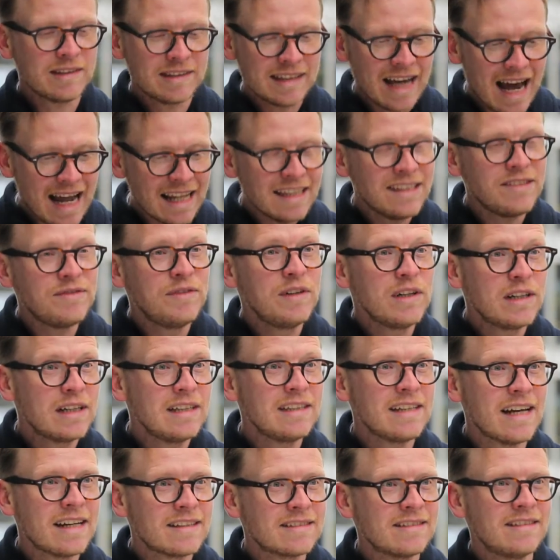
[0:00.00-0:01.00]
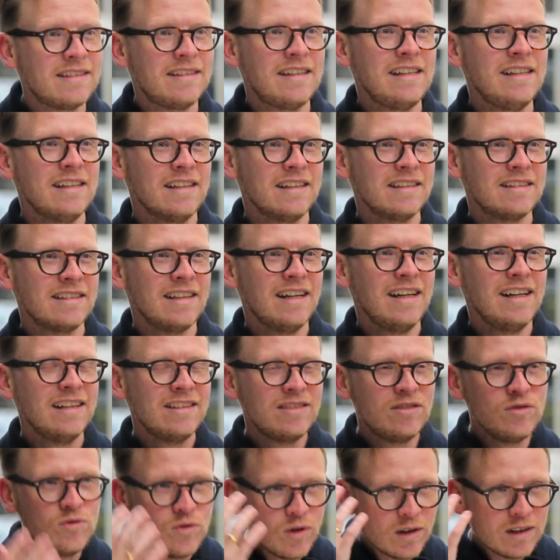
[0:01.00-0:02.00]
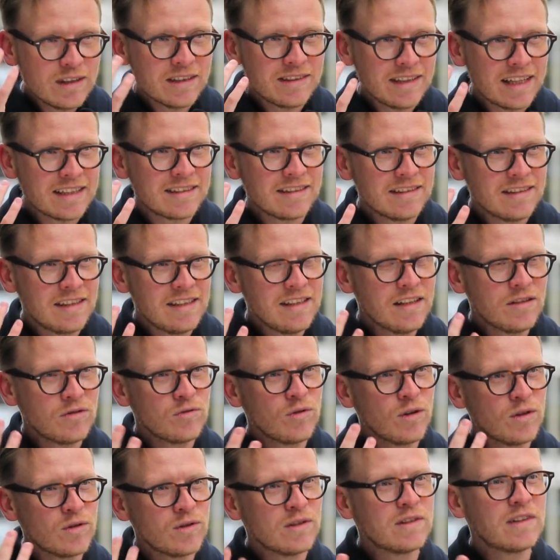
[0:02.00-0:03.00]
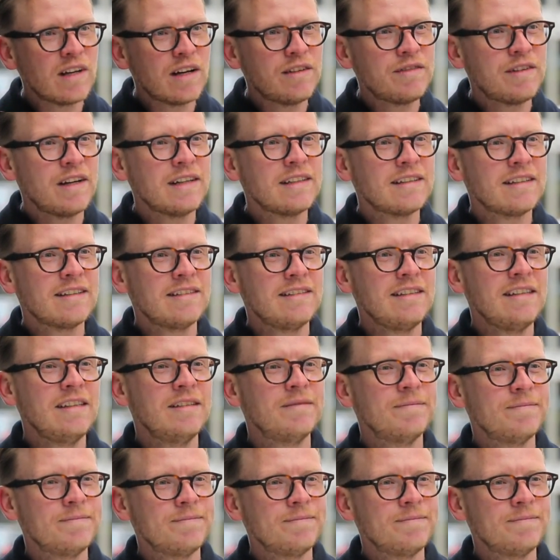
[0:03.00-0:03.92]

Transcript: das gar nicht wirklich existiert. Nur, das existiert nur in unserer Fantasie.